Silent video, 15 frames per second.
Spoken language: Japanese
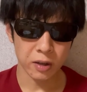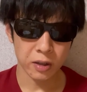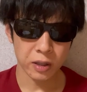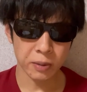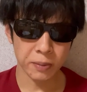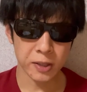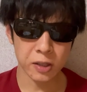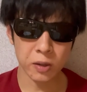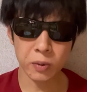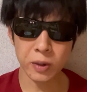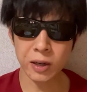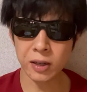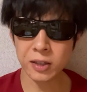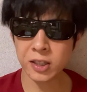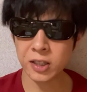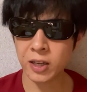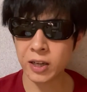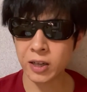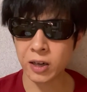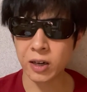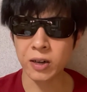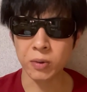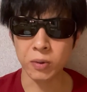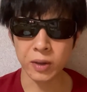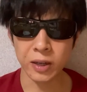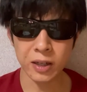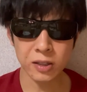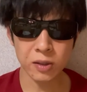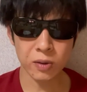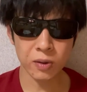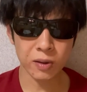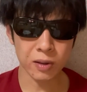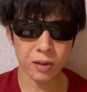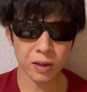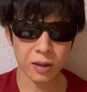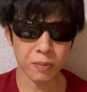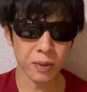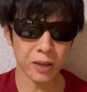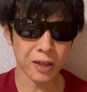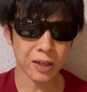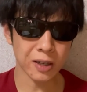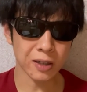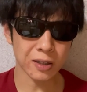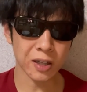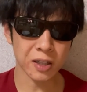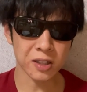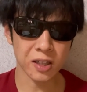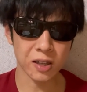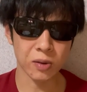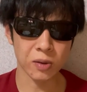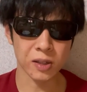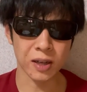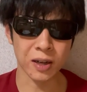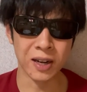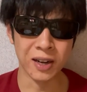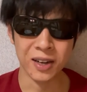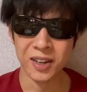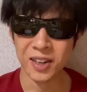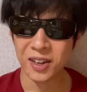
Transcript: でも別に俺がアンチじゃないからね、俺にその、あんまりたっちゃんのさ、